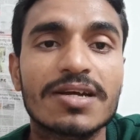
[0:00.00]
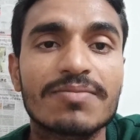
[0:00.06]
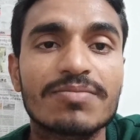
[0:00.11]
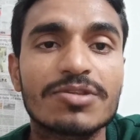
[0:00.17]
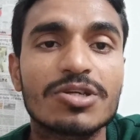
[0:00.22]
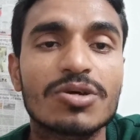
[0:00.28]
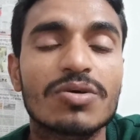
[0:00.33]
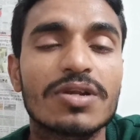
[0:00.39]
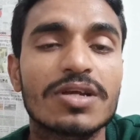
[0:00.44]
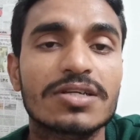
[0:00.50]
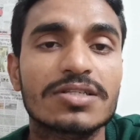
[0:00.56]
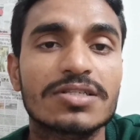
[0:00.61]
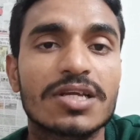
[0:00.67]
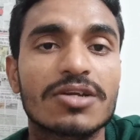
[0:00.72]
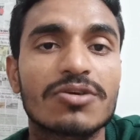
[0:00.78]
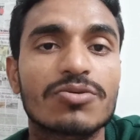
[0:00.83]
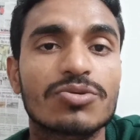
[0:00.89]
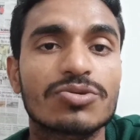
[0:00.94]
एक हफ्ते और लग
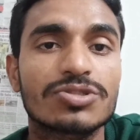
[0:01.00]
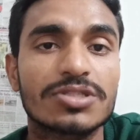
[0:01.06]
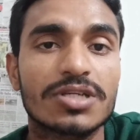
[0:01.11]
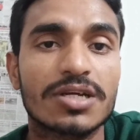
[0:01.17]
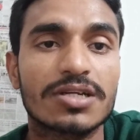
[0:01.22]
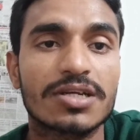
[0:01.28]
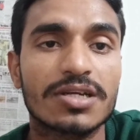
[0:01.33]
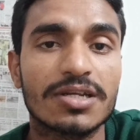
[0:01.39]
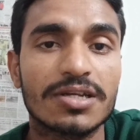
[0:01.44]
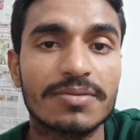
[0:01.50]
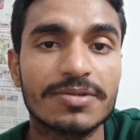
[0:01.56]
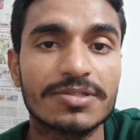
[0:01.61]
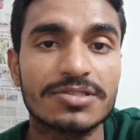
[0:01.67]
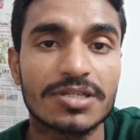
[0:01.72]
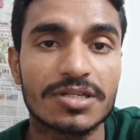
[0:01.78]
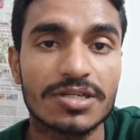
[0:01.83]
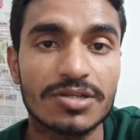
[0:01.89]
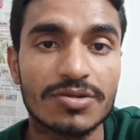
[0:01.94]
जाएंगे उनको स्टार्ट करने में
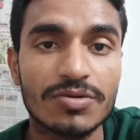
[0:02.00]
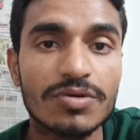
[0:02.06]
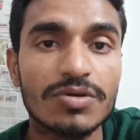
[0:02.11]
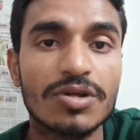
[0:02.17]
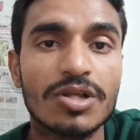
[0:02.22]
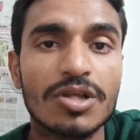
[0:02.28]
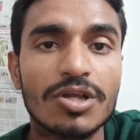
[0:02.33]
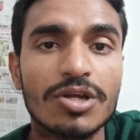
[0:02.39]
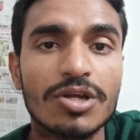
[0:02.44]
इस चक्की को